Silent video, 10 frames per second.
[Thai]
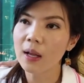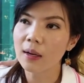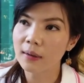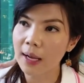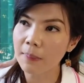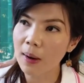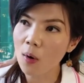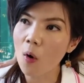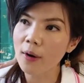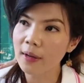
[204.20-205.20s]
เด็กบาง
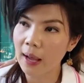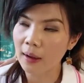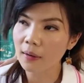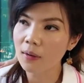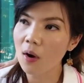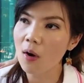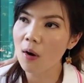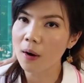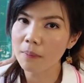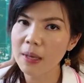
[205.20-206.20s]
คนเนี่ยก็
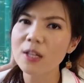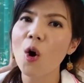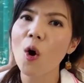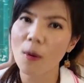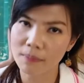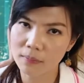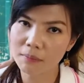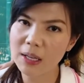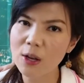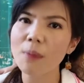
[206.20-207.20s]
ไม่ชอบ
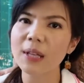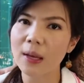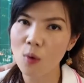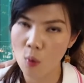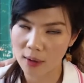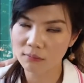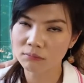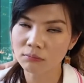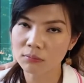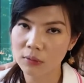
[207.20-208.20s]
ไม่ชอบใช้ขวด
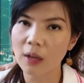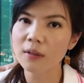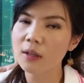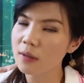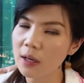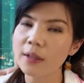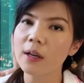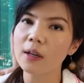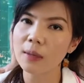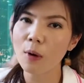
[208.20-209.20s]
นะซึ่งเจอ
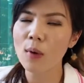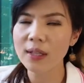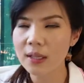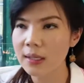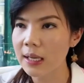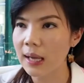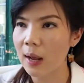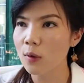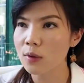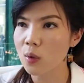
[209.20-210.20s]
เยอะเลยเพราะว่าจริงๆ
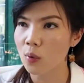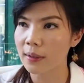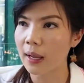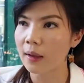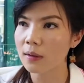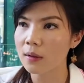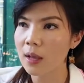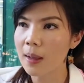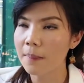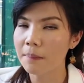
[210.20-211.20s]
แล้วจุกเนี่ย
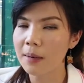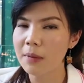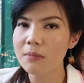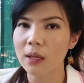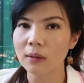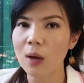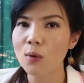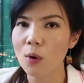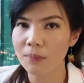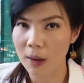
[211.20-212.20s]
มันไม่เหมือนเต้า
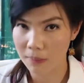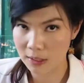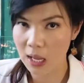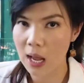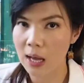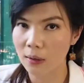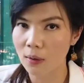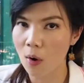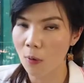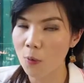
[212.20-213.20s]
นมธรรมชาติ
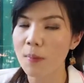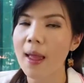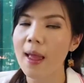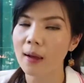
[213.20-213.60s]
ของคุณแม่